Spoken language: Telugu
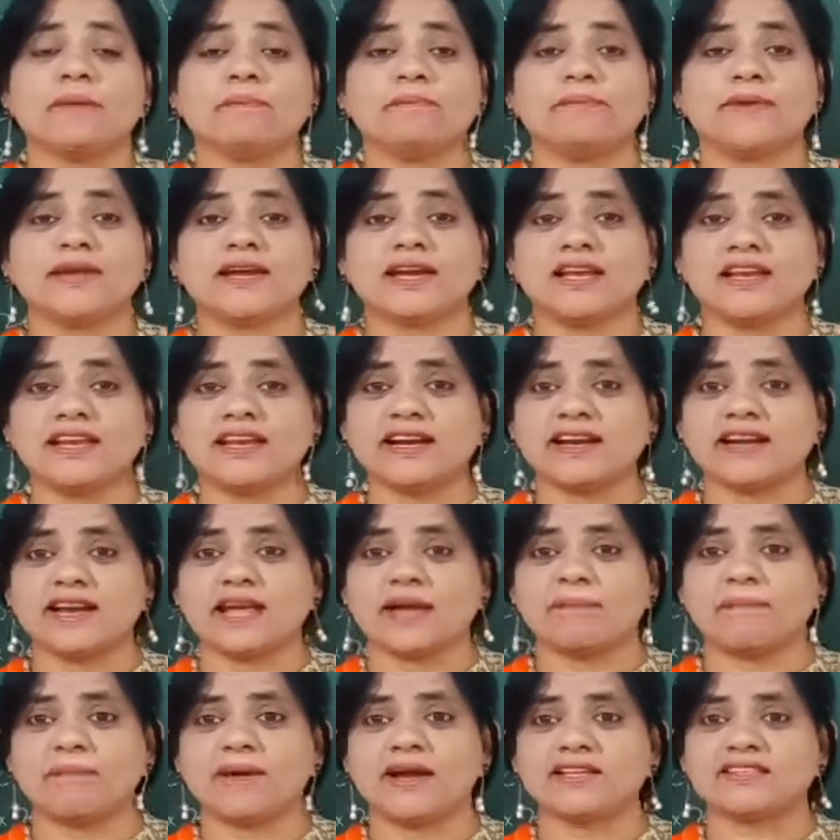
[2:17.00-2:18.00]
మిగిలిన
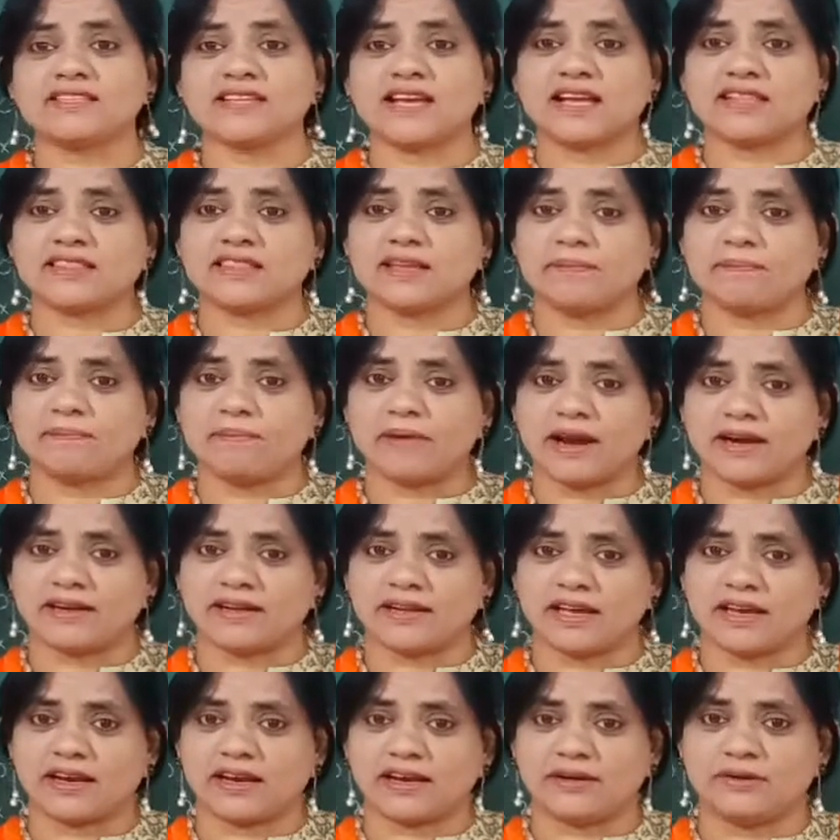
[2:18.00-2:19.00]
డెబ్భై శాతం
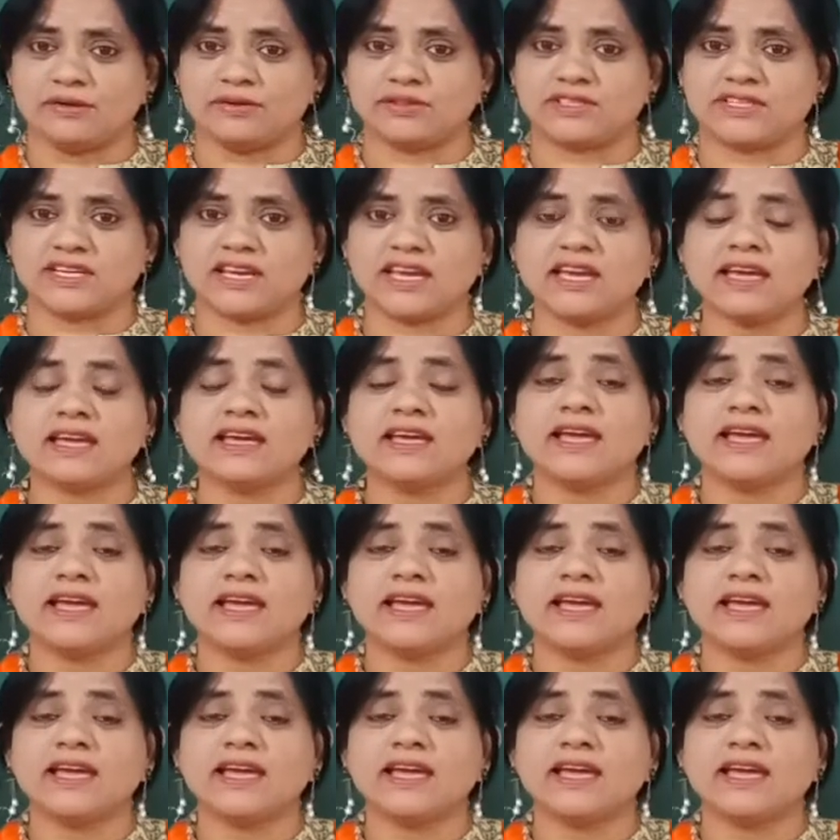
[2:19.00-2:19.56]
పాఠాల నుంచి